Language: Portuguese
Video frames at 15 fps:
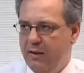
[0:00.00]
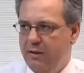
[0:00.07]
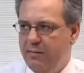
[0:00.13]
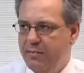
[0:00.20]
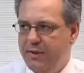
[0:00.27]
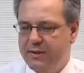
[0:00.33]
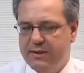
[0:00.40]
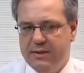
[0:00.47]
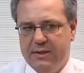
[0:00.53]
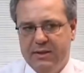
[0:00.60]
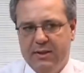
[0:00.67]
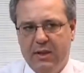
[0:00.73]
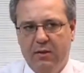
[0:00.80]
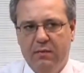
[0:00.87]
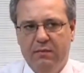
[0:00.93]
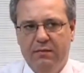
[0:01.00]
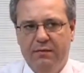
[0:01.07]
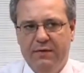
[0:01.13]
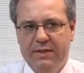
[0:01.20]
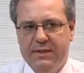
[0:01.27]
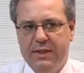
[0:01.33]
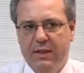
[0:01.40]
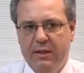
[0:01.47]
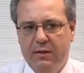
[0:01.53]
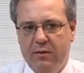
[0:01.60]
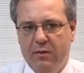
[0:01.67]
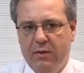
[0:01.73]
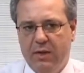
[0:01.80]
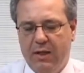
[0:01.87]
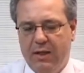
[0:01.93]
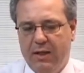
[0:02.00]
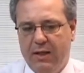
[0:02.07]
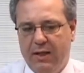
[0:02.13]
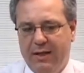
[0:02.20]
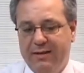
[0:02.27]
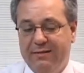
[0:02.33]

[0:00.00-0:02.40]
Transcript: Empresas que estão visando a,